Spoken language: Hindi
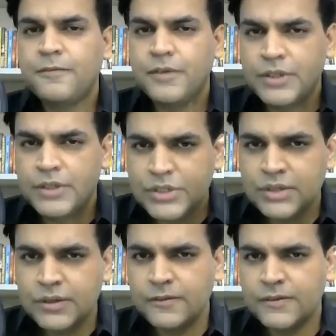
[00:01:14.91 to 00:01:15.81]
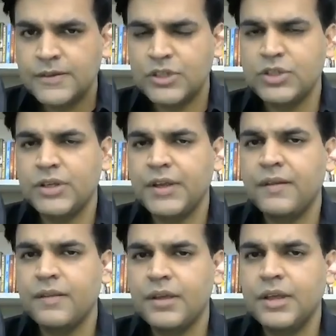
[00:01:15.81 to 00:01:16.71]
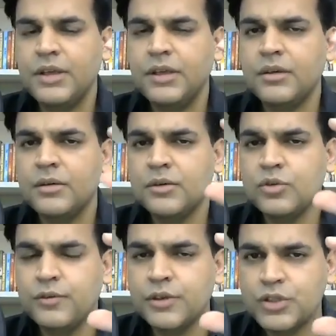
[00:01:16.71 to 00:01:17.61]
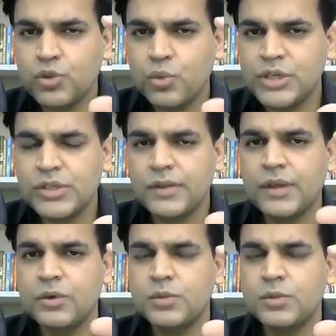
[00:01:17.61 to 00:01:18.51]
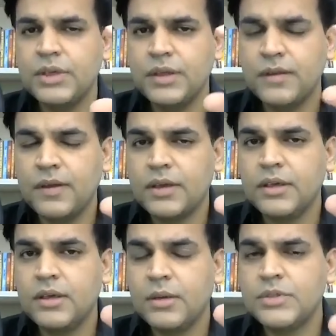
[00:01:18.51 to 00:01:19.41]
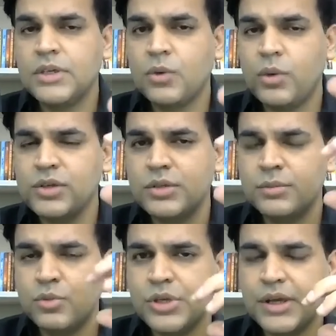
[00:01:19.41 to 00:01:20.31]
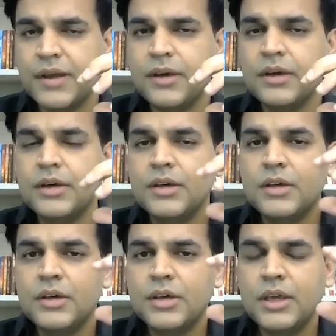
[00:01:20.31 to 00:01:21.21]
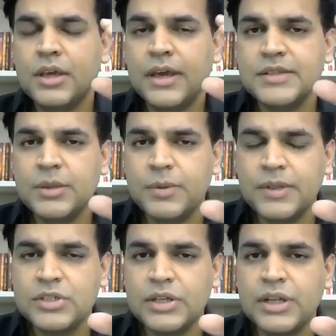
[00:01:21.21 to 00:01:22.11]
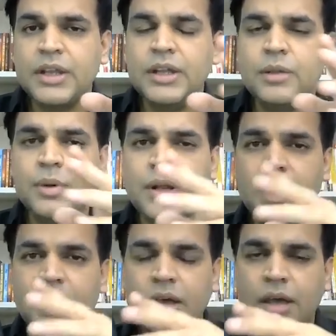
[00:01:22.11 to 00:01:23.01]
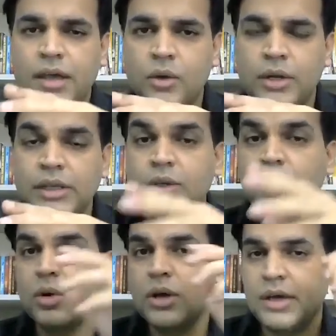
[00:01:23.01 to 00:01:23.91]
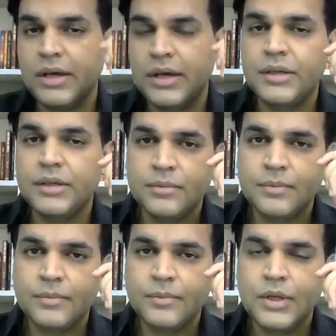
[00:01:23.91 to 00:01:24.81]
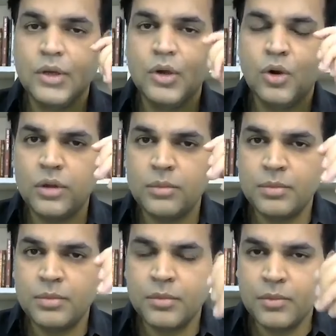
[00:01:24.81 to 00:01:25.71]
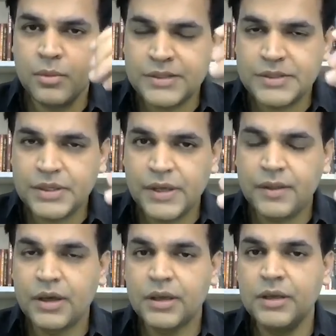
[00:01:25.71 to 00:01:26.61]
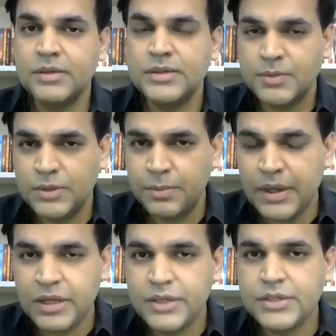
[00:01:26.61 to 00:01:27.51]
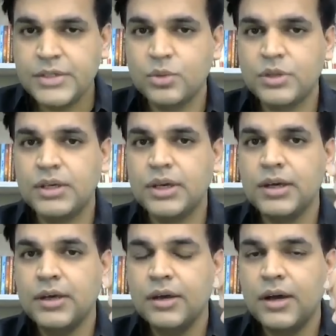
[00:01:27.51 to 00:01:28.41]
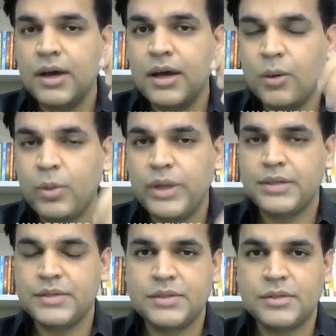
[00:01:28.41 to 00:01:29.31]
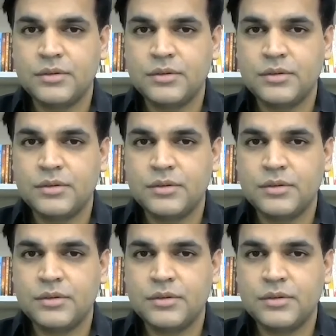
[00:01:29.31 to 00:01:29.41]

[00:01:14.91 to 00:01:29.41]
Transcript: फर्स्ट सेशन के अंदर ही जो फर्स्ट क्वेश्चन था उसमें यही था कि हमसे एक क्वेश्चन पूछा गया कि कैसे पता चले कि डीपर आई कहाँ है और ईगो कहाँ है और हम्म। आंसर यही था कि सबसे पहली चीज होती है अवेयरनेस